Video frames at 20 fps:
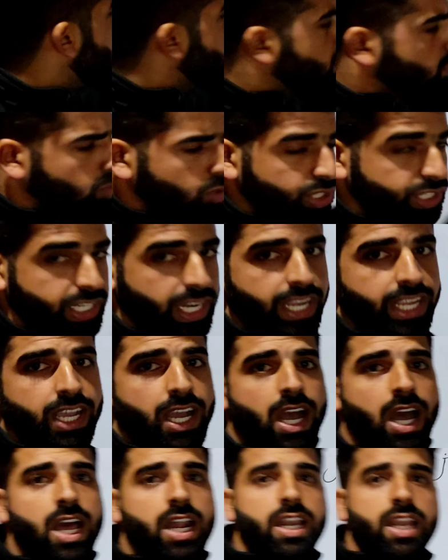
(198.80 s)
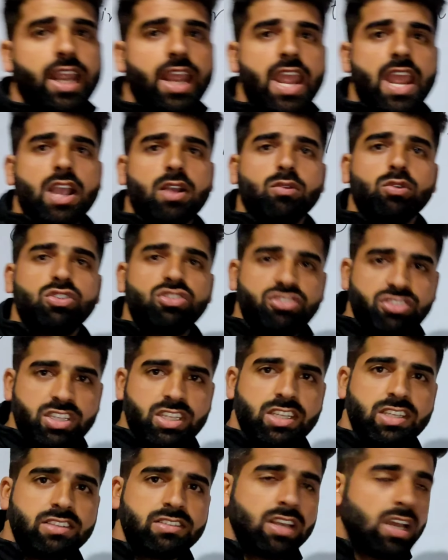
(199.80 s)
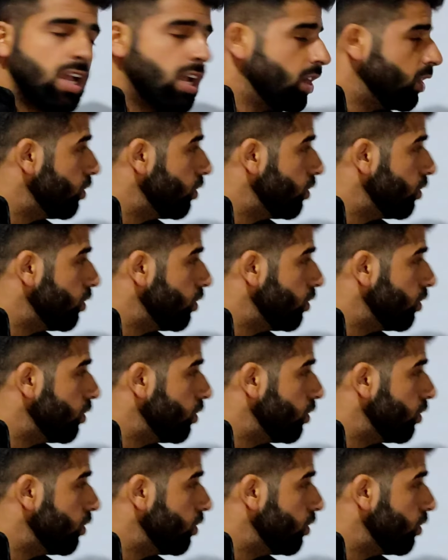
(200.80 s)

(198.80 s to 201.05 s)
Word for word: एक वो शय हर एक वो चीज